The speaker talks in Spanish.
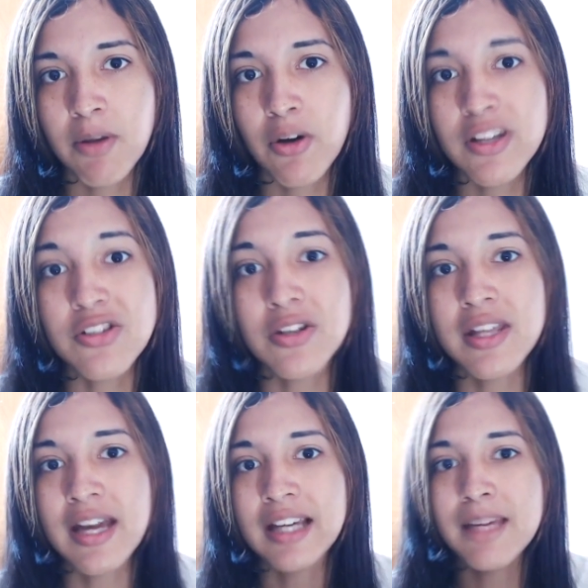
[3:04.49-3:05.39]
mejor
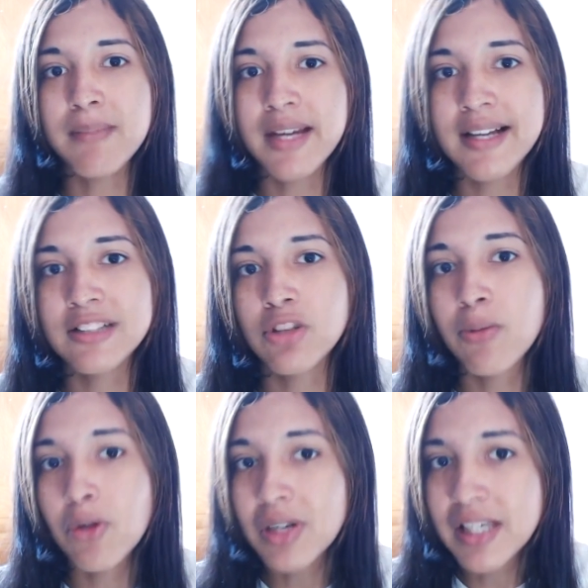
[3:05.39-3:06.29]
dicho, aquí en mi casa
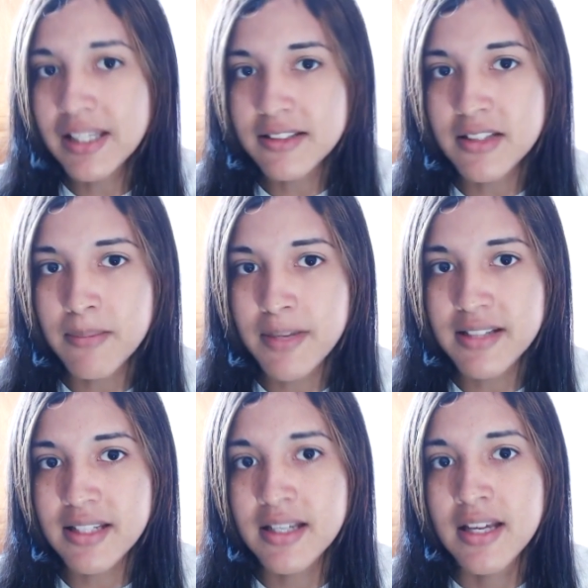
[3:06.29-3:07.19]
somos clientes de
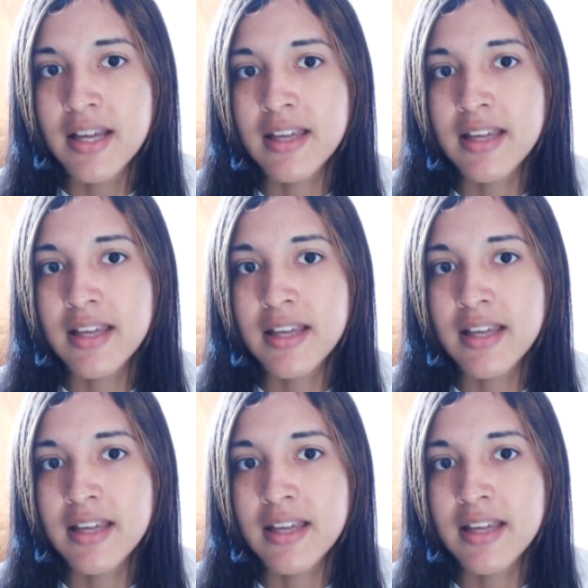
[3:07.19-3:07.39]
empresa